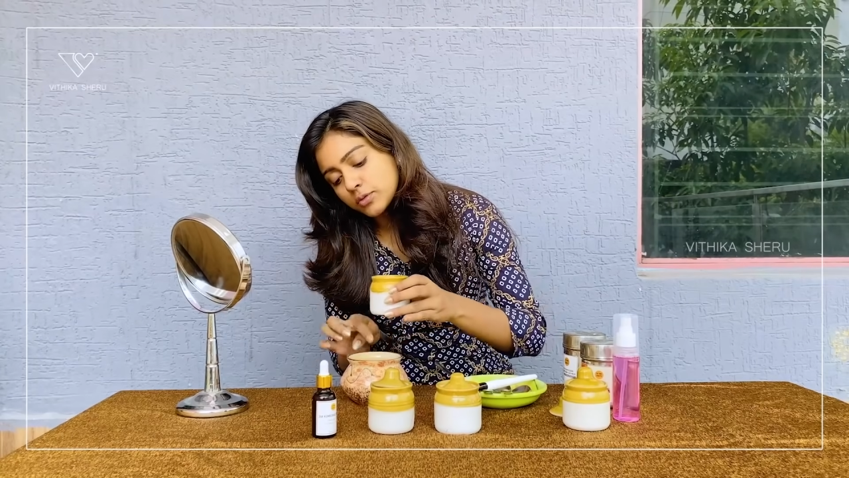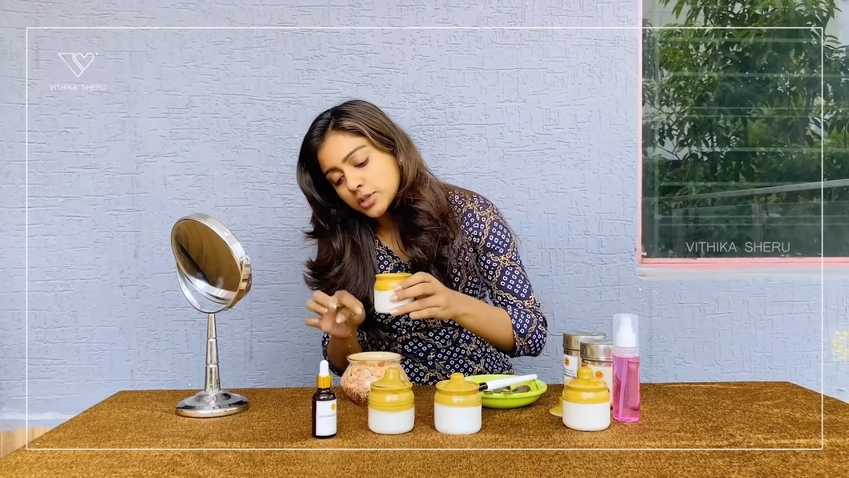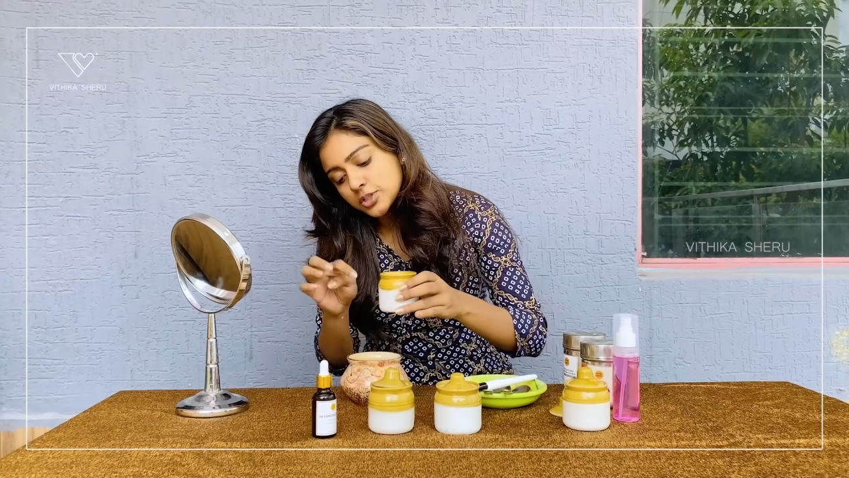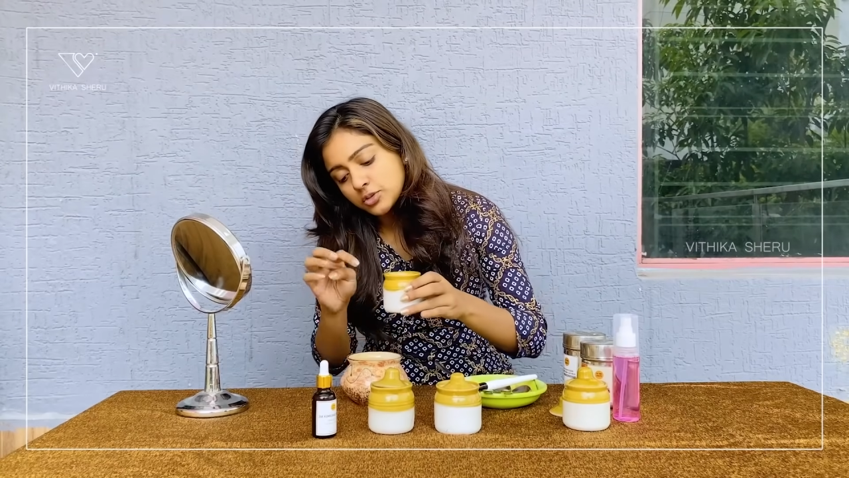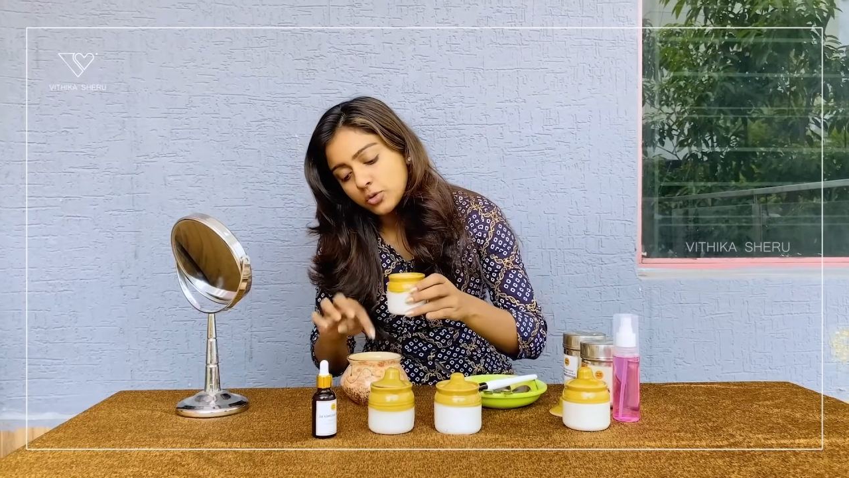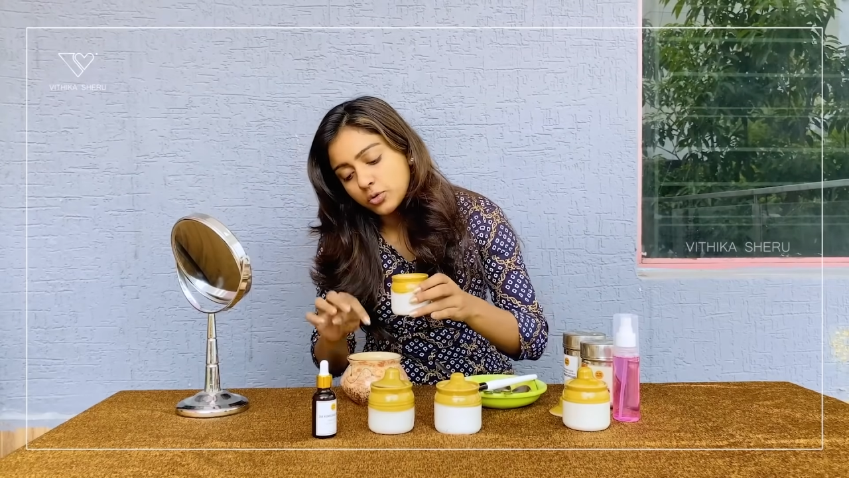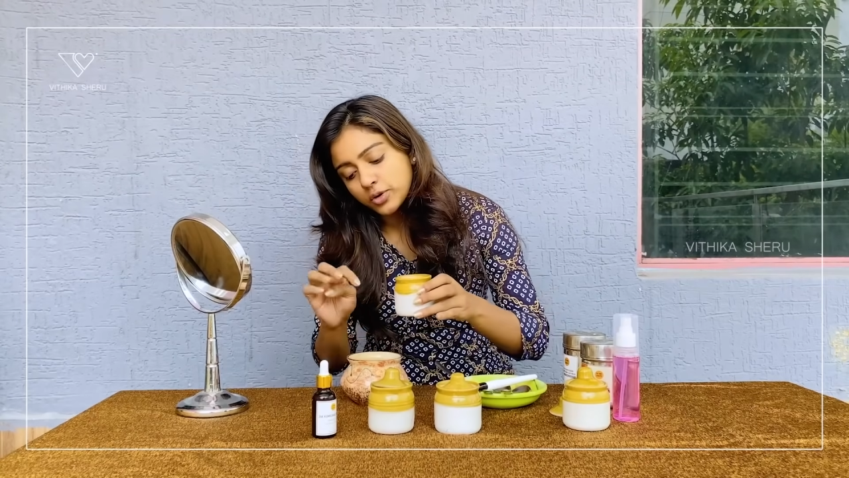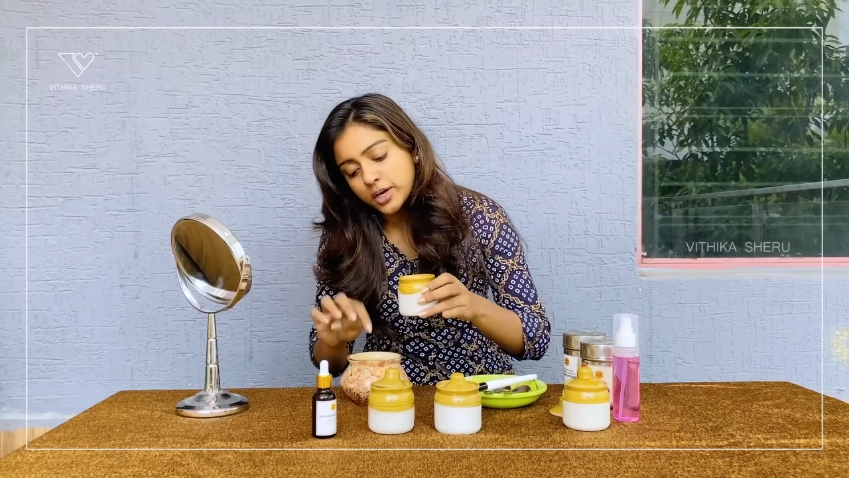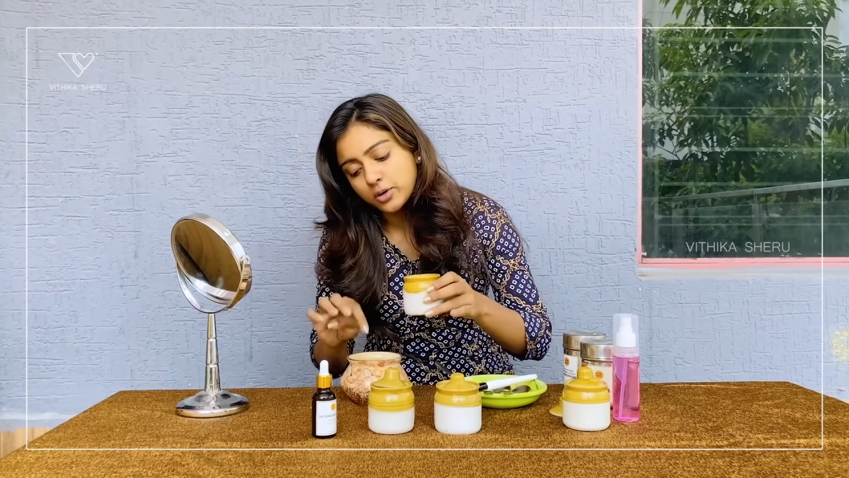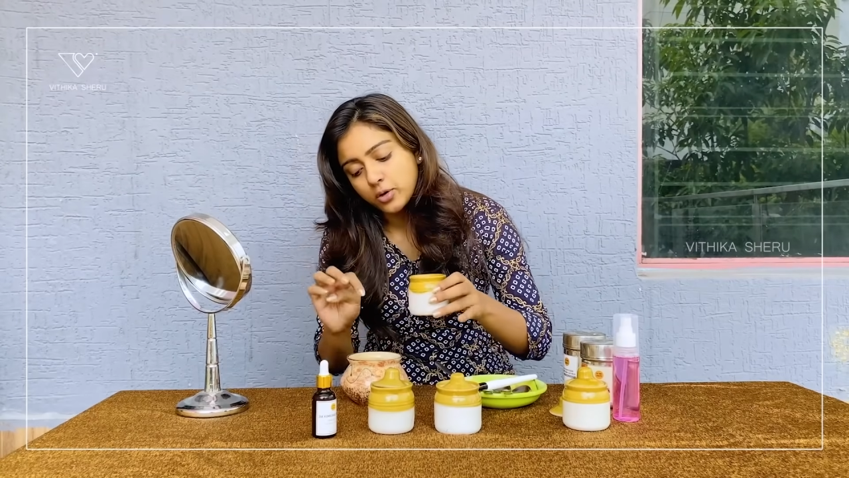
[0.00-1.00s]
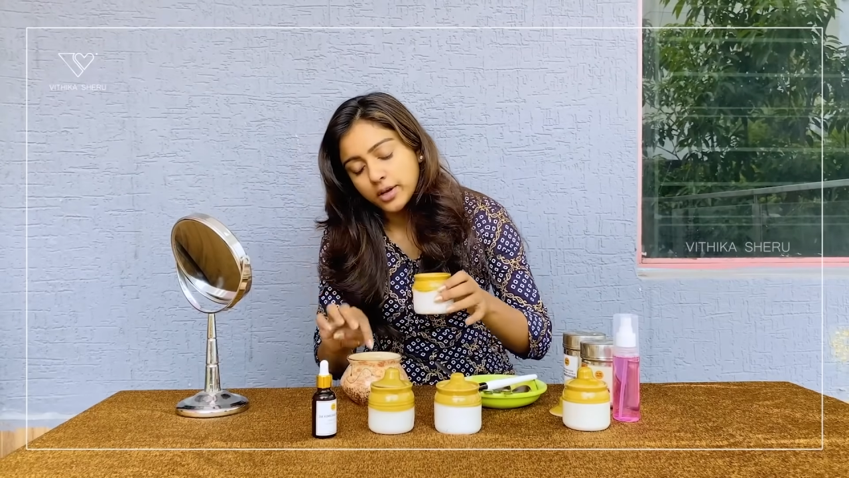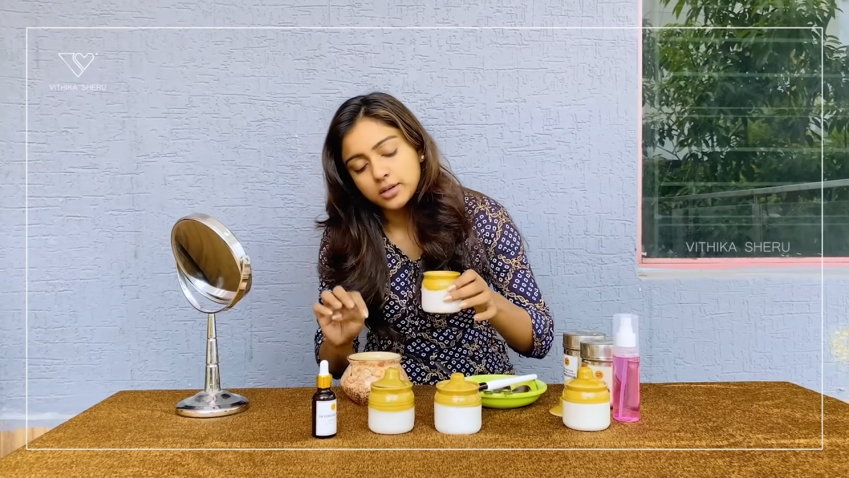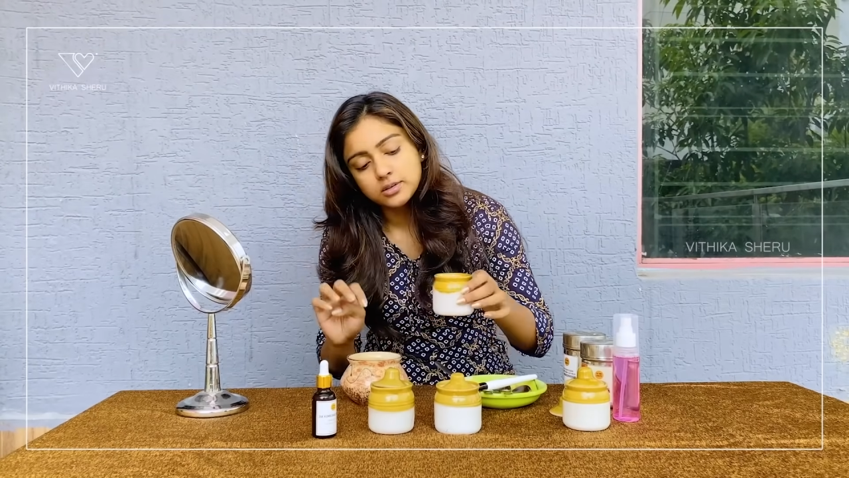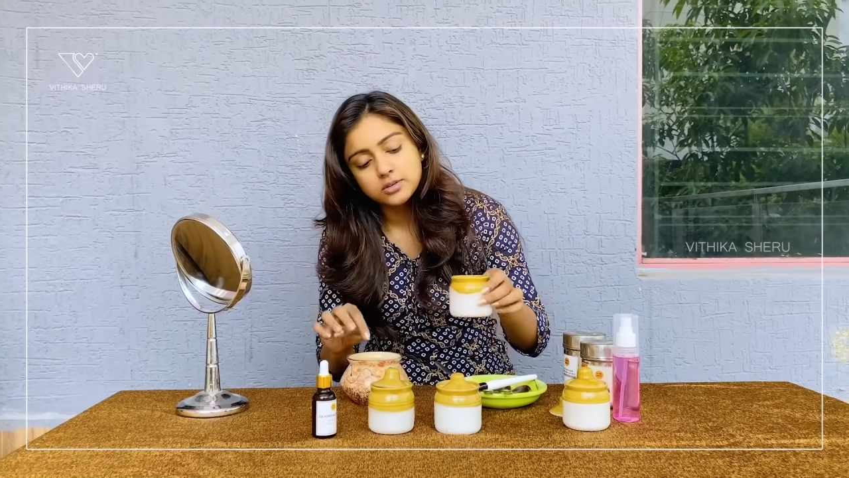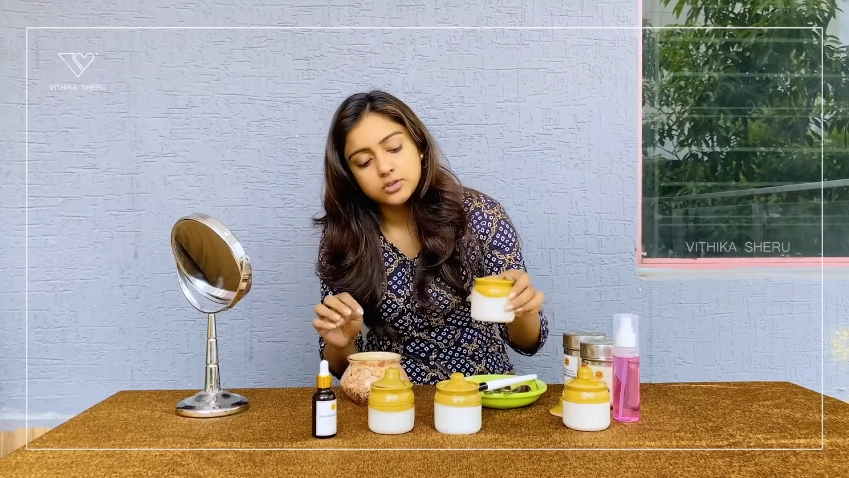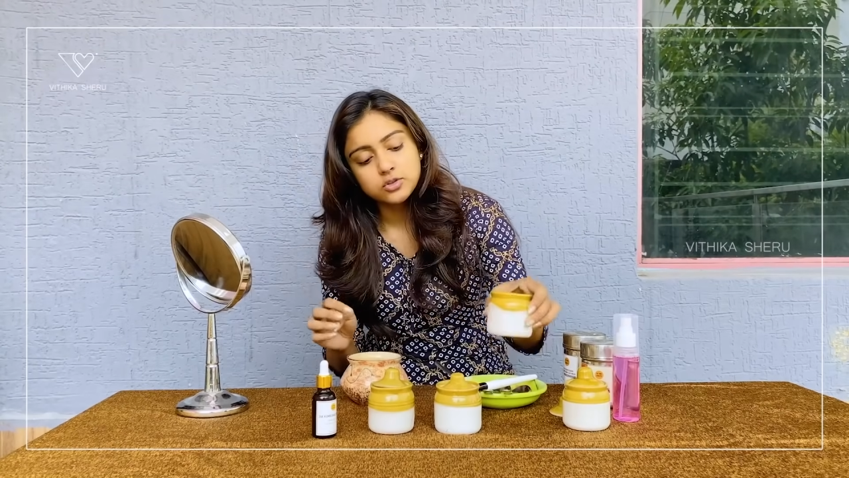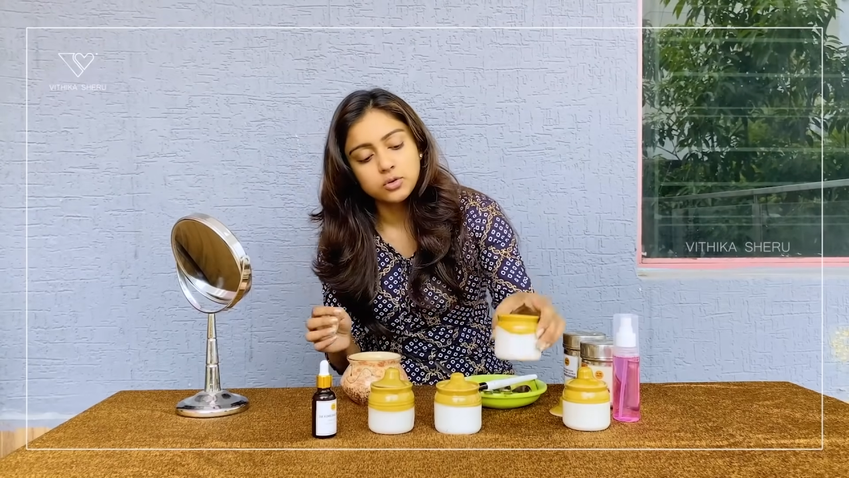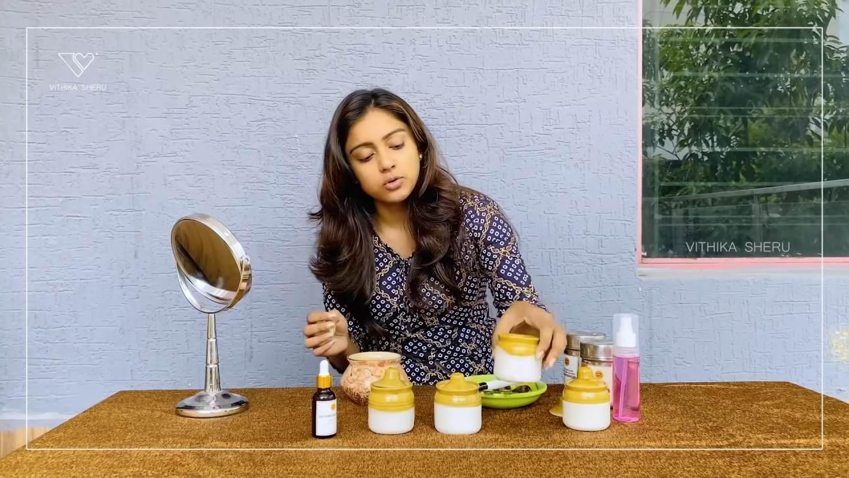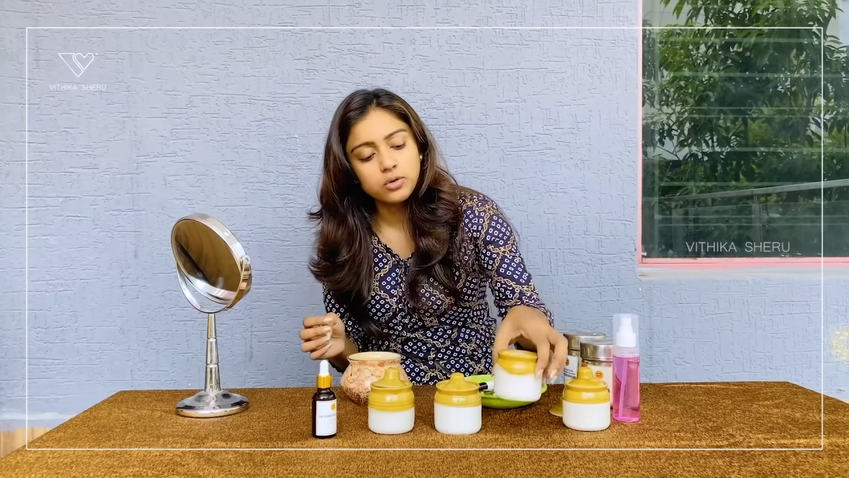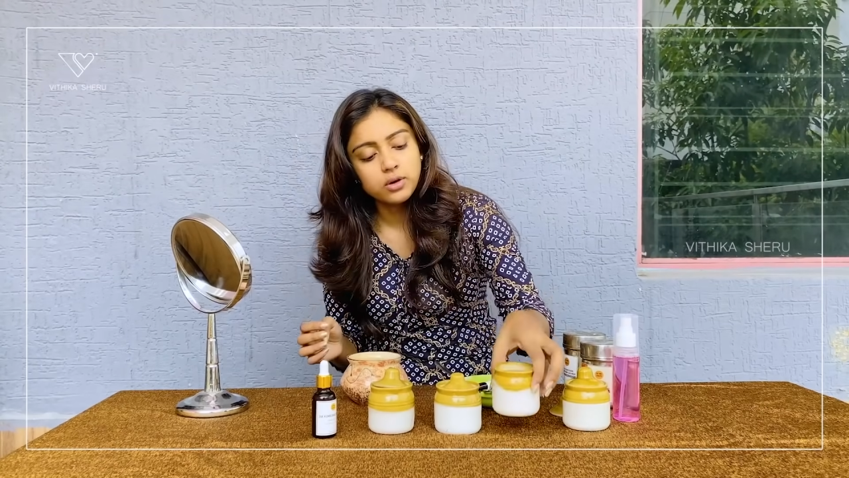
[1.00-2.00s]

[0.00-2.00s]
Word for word: వర్జిన్ కోకోనట్ ఆయిల్ సో